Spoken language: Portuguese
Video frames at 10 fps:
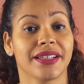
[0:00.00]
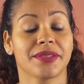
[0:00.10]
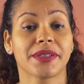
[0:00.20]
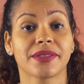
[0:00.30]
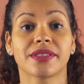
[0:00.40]
que
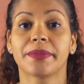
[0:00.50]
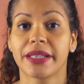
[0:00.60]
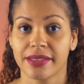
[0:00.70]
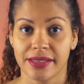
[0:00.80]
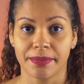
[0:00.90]
as pessoas
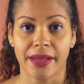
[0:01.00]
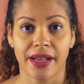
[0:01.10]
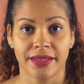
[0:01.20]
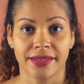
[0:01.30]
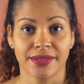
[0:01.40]
pretas e
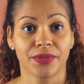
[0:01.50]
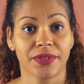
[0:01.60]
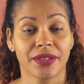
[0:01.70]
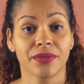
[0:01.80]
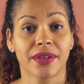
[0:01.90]
pardas
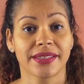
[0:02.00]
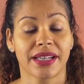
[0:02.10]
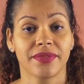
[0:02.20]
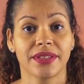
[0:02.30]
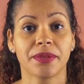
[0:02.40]
sofreram com a
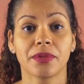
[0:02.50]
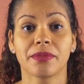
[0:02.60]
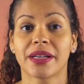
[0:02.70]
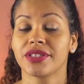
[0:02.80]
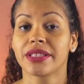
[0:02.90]
escravidão
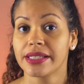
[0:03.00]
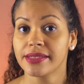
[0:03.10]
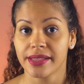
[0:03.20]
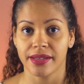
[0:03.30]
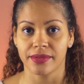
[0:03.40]
por mais de
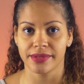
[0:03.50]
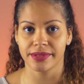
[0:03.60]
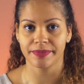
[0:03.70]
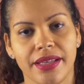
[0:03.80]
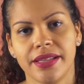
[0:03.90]
três séculos,
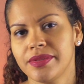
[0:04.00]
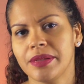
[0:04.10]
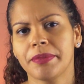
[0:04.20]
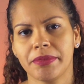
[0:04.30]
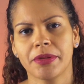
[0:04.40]
e
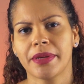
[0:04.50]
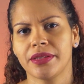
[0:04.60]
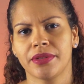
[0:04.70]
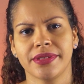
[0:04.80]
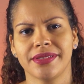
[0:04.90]
isso imprimiu
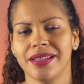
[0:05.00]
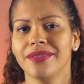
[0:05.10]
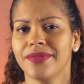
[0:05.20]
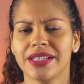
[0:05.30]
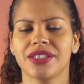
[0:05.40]
padrões que,
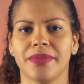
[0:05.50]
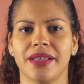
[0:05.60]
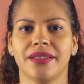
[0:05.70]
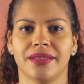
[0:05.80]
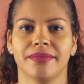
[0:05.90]

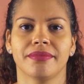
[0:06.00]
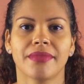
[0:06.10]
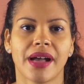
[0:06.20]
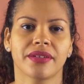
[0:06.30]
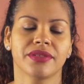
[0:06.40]
infelizmente,
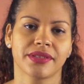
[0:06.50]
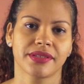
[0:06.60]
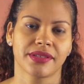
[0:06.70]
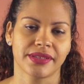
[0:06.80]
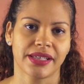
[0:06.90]
marcam
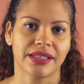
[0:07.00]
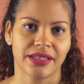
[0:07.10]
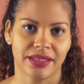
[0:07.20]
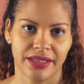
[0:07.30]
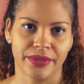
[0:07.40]
nossa
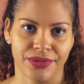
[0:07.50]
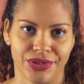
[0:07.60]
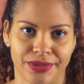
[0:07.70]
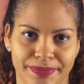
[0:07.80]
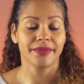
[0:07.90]
sociedade até
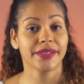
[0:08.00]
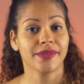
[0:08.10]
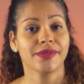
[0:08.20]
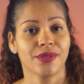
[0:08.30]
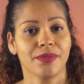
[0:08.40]
hoje.
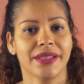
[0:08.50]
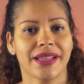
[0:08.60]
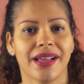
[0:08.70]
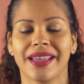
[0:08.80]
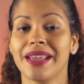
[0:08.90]
Mas vamos
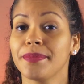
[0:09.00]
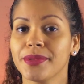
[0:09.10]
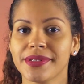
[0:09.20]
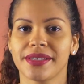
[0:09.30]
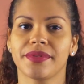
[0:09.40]
combinar que é
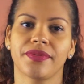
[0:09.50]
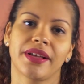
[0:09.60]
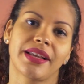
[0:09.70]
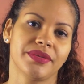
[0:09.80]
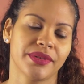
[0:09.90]
impossível
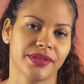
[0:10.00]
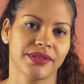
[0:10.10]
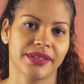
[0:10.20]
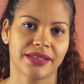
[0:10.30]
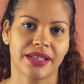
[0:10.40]
falar de uma
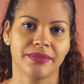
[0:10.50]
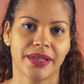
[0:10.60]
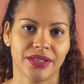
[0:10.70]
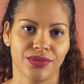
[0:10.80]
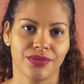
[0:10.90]
sociedade
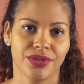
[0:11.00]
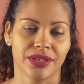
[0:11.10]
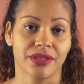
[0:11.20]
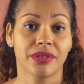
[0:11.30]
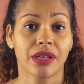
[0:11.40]
mais
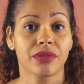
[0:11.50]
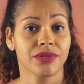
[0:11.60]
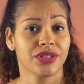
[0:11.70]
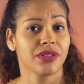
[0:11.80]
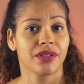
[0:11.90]
justa quando
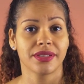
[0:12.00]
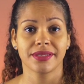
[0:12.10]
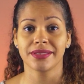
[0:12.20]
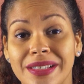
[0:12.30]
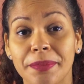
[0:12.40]
alguns de nós
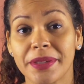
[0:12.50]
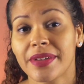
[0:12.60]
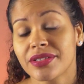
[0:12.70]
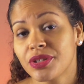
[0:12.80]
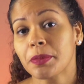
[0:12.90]
são
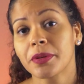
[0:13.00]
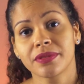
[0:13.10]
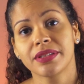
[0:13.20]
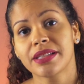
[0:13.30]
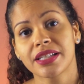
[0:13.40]
privados de
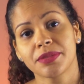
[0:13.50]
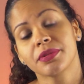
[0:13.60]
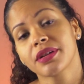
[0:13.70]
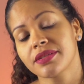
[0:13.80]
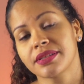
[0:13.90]
oportunidades
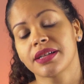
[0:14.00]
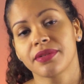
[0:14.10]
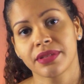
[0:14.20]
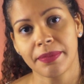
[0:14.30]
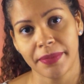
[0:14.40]
por causa da
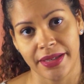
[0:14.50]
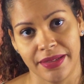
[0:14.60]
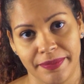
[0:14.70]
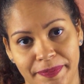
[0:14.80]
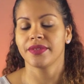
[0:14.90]
cor da
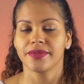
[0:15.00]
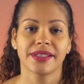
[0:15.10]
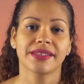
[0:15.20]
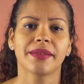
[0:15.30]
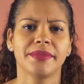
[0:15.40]
pele.
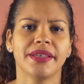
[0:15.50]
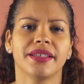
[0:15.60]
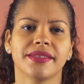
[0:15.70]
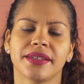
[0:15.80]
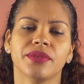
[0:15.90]
Você
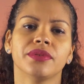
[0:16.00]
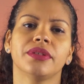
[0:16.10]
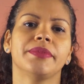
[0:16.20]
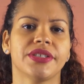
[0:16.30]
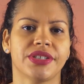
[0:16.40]
sabia que,
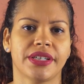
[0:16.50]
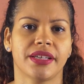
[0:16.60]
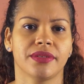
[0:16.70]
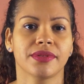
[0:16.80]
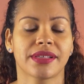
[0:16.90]
segundo o
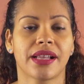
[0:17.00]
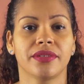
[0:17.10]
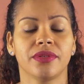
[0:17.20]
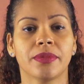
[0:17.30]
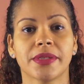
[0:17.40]
IBGE, o
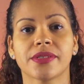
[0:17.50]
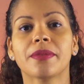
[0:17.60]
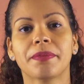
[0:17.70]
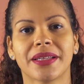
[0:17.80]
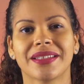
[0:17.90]
salário de uma
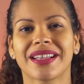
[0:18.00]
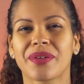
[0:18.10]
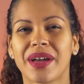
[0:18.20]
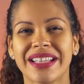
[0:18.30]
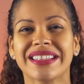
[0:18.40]
pessoa preta
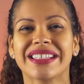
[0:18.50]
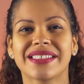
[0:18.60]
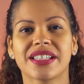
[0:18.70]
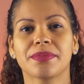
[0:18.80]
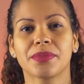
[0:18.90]
é
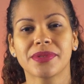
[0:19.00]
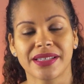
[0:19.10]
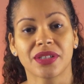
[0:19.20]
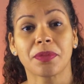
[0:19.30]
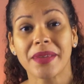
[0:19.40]

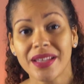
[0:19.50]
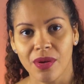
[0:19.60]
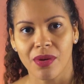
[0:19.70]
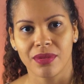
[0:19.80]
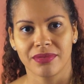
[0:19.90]
46%
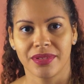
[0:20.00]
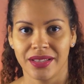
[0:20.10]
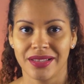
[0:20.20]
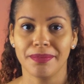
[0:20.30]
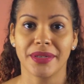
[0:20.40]
menor
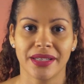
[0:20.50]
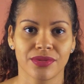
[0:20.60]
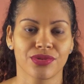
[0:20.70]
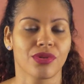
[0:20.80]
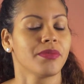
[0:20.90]
que de
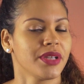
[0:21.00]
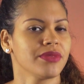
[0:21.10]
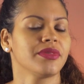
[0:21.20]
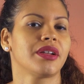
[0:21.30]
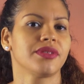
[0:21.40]
brancos com o
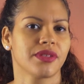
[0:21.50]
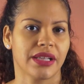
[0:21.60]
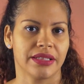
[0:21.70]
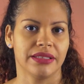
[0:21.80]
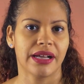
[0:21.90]
mesmo grau de
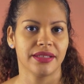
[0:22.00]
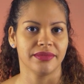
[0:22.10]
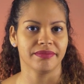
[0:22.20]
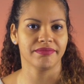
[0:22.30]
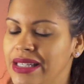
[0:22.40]

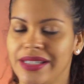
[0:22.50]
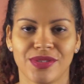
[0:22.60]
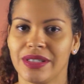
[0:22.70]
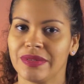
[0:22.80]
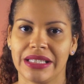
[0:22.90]
escolaridade?
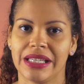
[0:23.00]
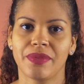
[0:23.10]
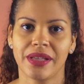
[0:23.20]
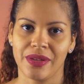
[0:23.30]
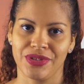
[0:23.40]
Isso não tem
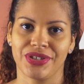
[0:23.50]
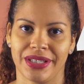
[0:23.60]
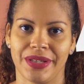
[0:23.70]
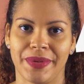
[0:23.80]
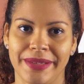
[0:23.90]
nenhuma
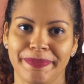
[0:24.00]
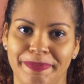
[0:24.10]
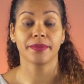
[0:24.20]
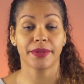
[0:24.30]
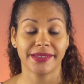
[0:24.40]
lógica, não é?
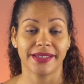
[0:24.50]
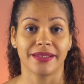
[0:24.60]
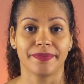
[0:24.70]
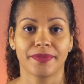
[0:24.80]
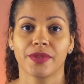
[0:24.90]
Pois
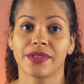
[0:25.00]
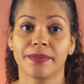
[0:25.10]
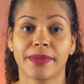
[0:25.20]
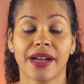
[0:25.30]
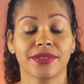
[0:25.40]
é, os
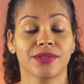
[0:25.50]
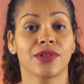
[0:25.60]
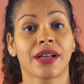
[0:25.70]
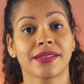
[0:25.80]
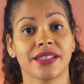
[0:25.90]
impactos
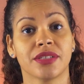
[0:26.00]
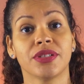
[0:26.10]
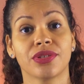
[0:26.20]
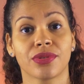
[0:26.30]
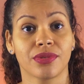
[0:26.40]
do
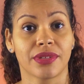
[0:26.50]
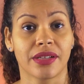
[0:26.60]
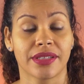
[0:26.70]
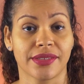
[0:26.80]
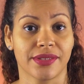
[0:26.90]
racismo
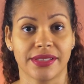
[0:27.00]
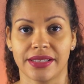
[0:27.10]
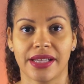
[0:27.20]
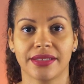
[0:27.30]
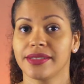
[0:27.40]
estrutural na
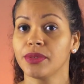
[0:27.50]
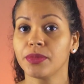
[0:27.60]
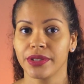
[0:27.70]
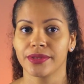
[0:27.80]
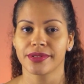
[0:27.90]
sociedade são
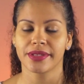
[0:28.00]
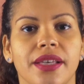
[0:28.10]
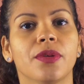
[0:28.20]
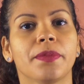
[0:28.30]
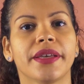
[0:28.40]
muitos
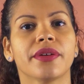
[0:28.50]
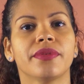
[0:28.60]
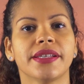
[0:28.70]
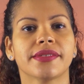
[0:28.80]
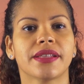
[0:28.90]
e romper
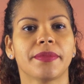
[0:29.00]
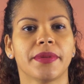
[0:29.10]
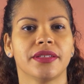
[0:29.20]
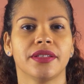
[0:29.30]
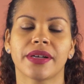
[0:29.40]
com isso
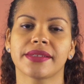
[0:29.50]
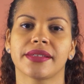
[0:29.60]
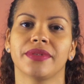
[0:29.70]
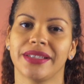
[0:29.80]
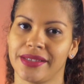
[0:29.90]
depende de uma
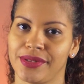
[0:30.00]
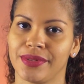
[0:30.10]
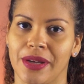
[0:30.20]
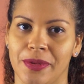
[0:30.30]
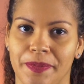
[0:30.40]
ação
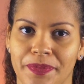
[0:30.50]
intencional.